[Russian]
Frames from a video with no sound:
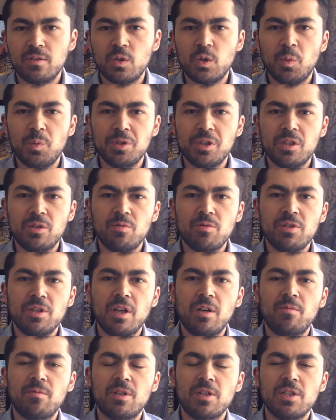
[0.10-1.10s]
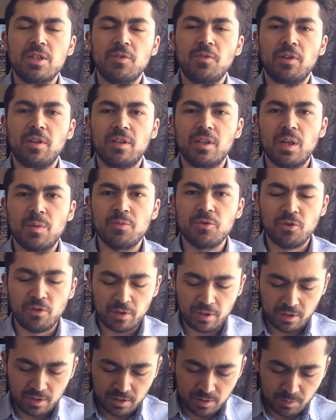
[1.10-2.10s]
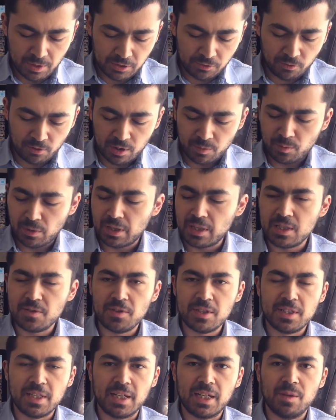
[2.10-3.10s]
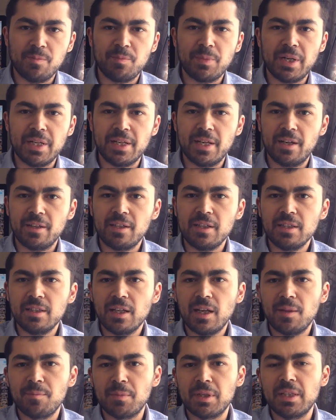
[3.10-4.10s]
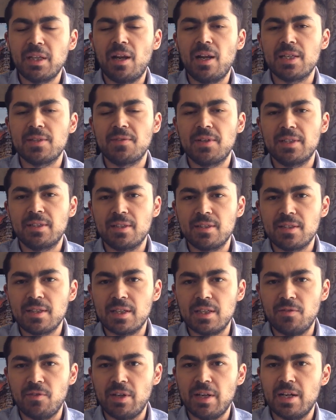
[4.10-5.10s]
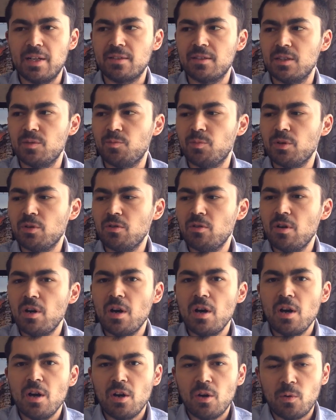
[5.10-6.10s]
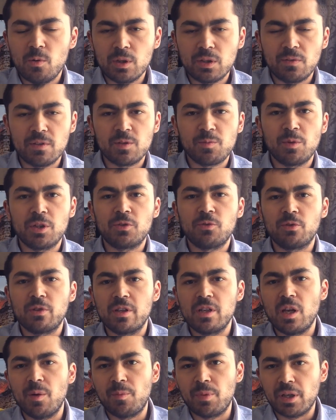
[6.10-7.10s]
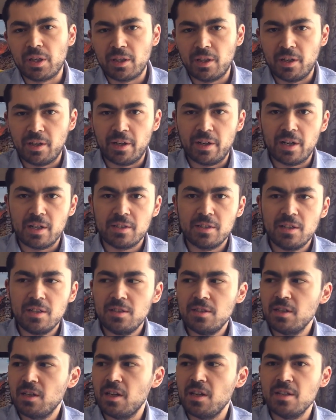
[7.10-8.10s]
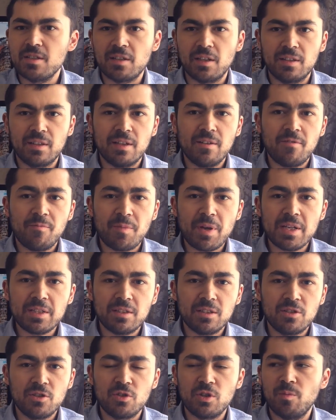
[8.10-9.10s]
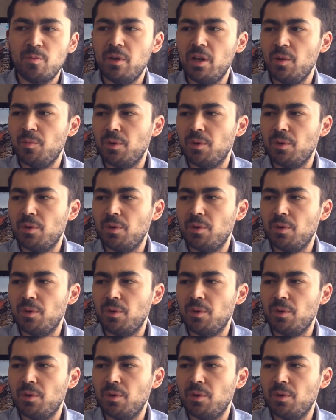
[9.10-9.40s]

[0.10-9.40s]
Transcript: Добрый день, друзья! У нас сегодня на обзоре смартфон от малоизвестной компании Akitel. Модель называется C12 Pro. У этого смартфона неплохие характеристики и цена в 5000 рублей.